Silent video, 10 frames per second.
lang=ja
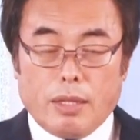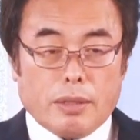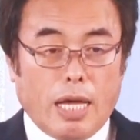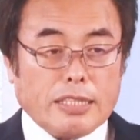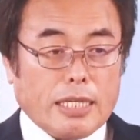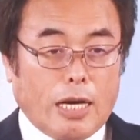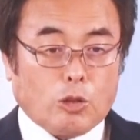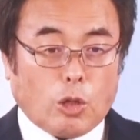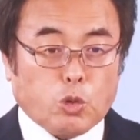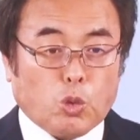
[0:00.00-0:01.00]
なぜなの
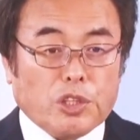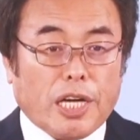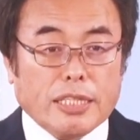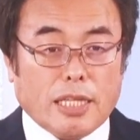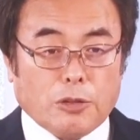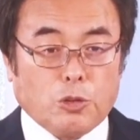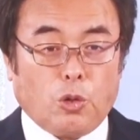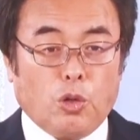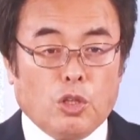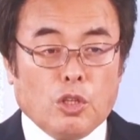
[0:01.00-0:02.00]
かそこに書いてあるの
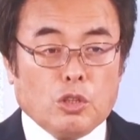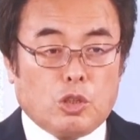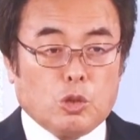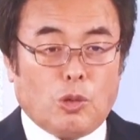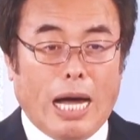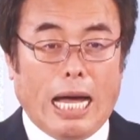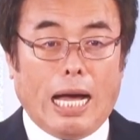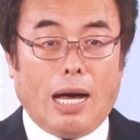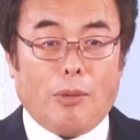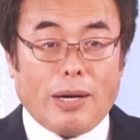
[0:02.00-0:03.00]
主は
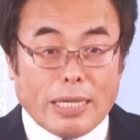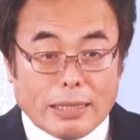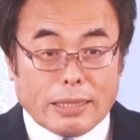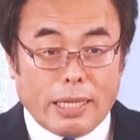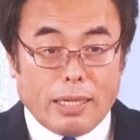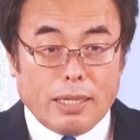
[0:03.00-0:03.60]
哀れんで